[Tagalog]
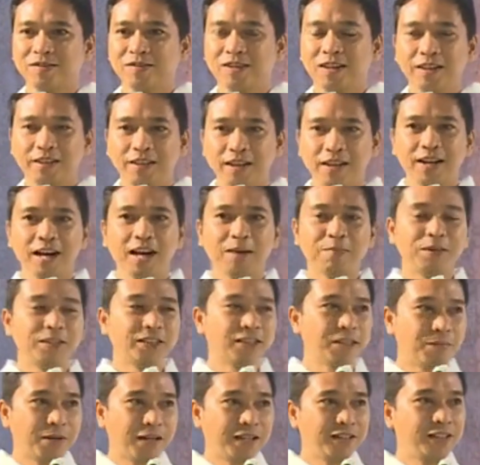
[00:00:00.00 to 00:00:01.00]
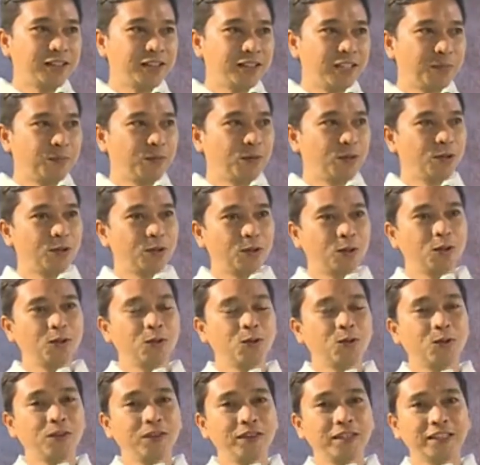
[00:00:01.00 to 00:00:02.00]
Hindi lamang sa mga disipulo noon,
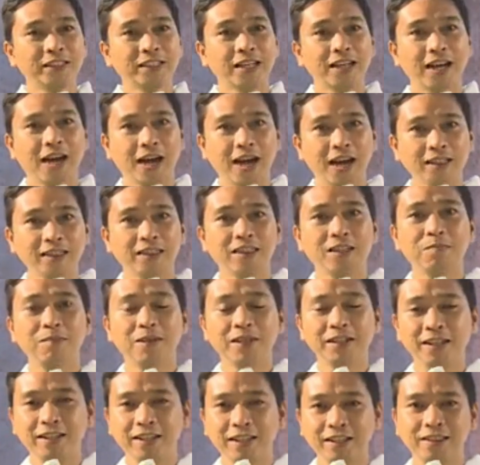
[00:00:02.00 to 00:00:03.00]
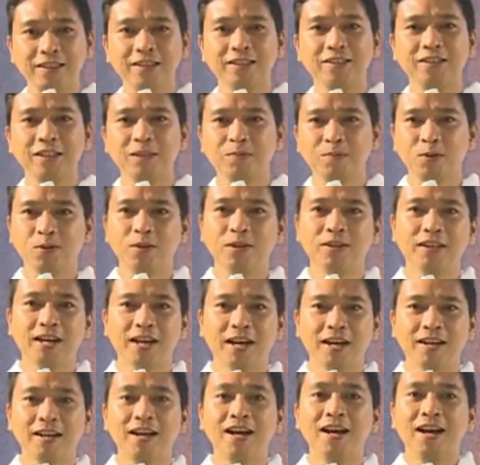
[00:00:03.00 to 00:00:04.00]
kundi sa lahat ng magiging disipulo
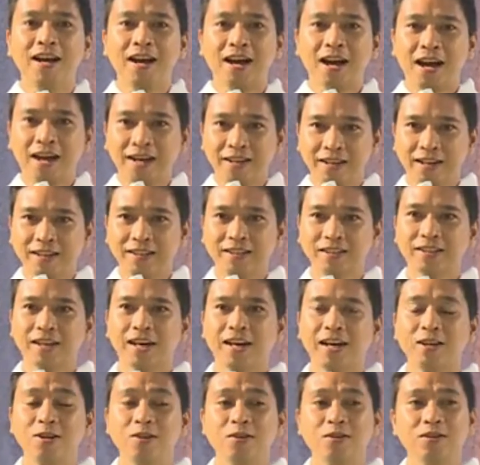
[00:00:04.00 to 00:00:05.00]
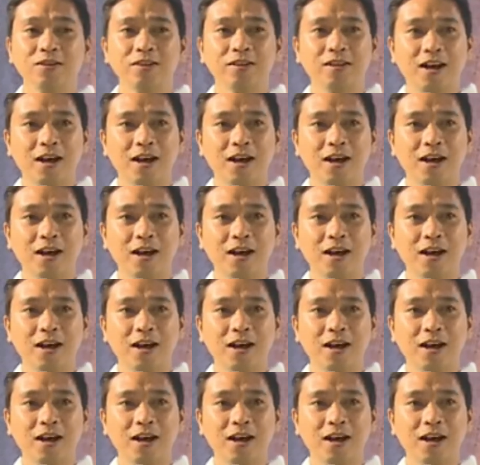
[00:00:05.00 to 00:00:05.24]
niya hanggang sa ngayon.